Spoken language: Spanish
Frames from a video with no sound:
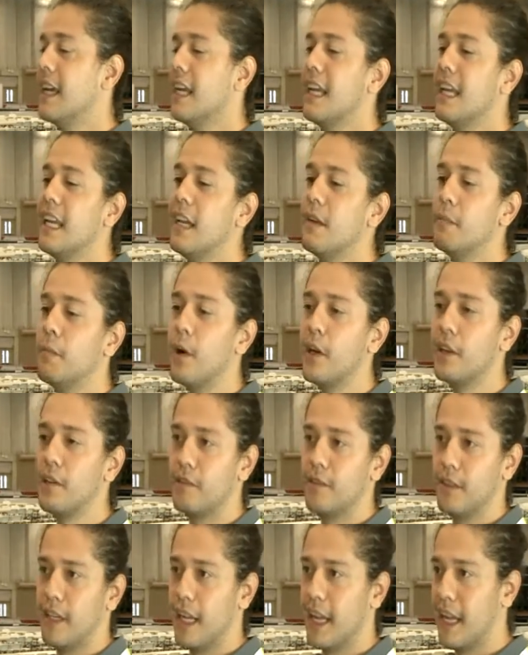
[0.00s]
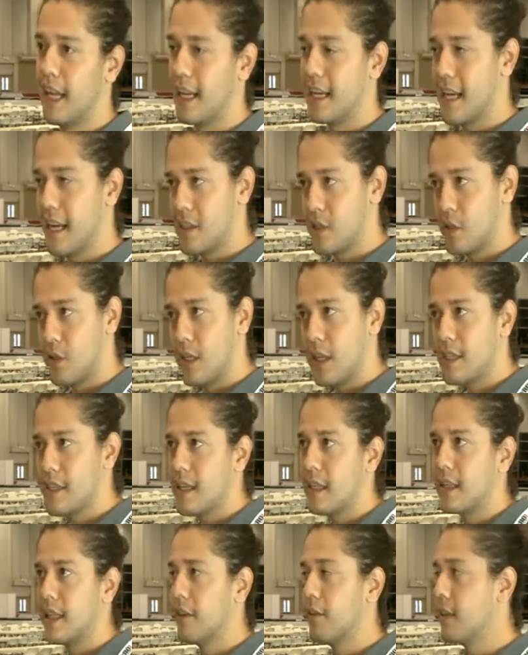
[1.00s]
Y bueno, en el caso de las
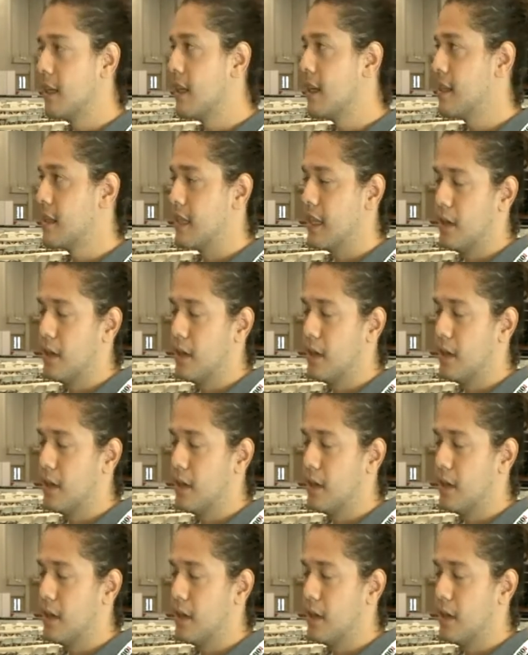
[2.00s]
categorías